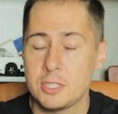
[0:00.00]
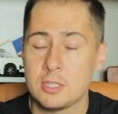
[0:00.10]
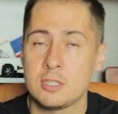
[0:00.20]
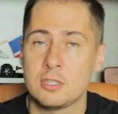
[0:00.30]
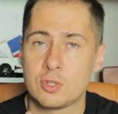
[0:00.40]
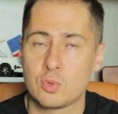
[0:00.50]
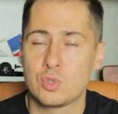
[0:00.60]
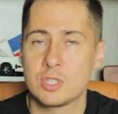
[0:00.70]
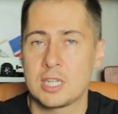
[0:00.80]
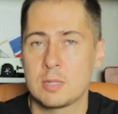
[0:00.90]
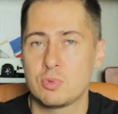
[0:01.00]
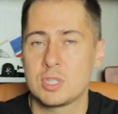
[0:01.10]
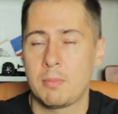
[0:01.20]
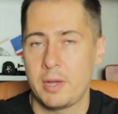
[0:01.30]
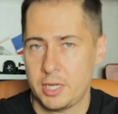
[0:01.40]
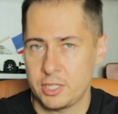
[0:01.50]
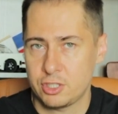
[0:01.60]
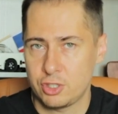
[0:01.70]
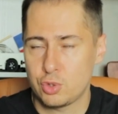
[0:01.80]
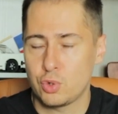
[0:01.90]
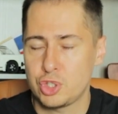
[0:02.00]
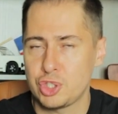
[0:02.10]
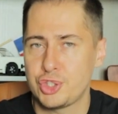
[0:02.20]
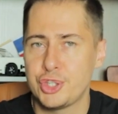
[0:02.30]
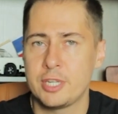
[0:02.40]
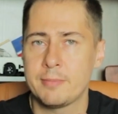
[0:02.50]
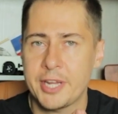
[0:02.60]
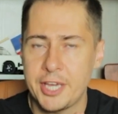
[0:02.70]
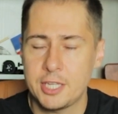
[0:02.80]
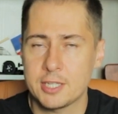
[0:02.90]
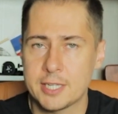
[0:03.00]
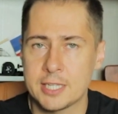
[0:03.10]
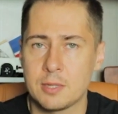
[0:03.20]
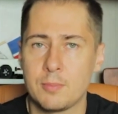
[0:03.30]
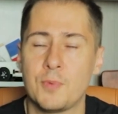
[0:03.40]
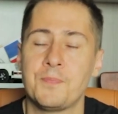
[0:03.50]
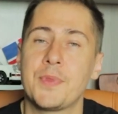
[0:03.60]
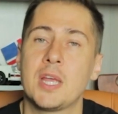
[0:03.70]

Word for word: и тут же надо будет добавить, конечно, еще очень сильный маркетинг к этому.